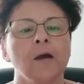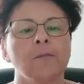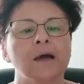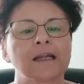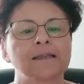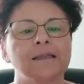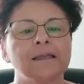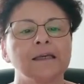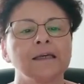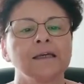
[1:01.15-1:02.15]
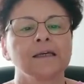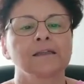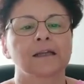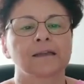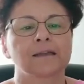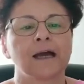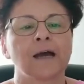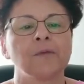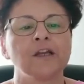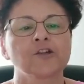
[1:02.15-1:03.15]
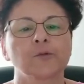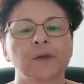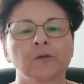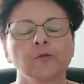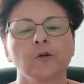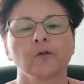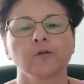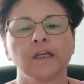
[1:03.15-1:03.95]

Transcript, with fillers: Malattie trattabili soprattutto con